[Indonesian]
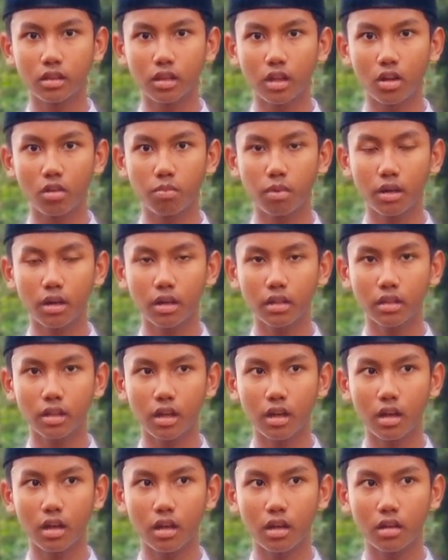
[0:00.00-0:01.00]
Tak lupa
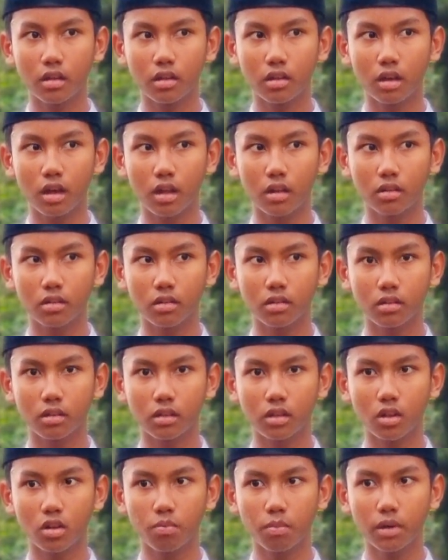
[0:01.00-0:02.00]
kita
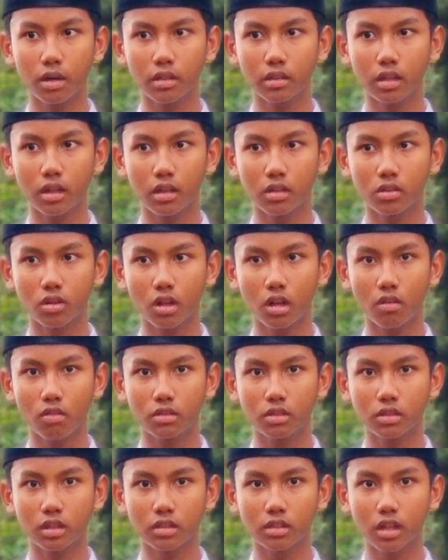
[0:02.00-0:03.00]
Tak lupa kita
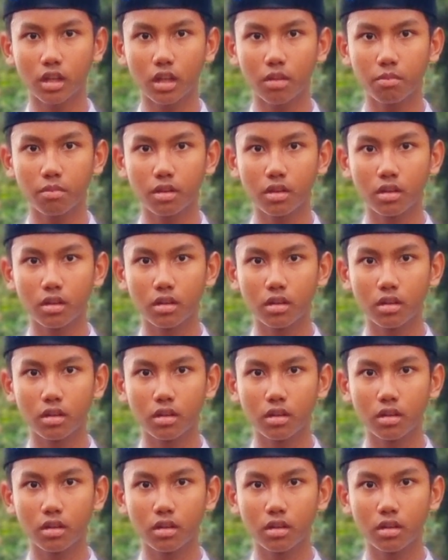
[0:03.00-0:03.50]
salawat serta salam